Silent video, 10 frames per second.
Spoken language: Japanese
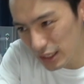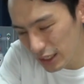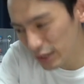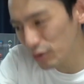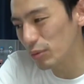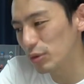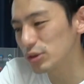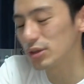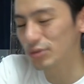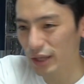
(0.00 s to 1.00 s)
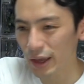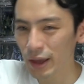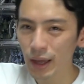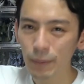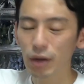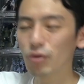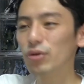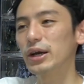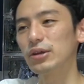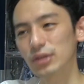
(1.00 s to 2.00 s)
形機構を持っているので、まあ、
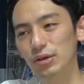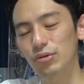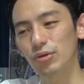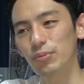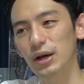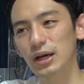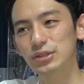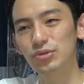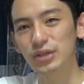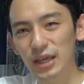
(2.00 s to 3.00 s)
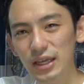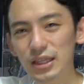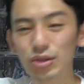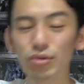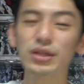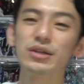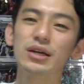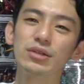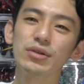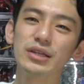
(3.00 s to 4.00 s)
今回のねこのバージョン K でどうなる
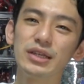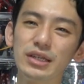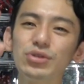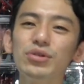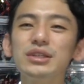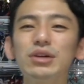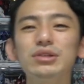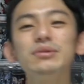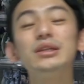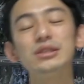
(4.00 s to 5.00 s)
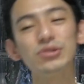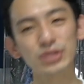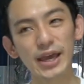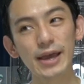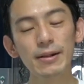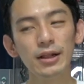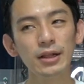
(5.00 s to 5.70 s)
かっていうのは非常に楽しみですよね。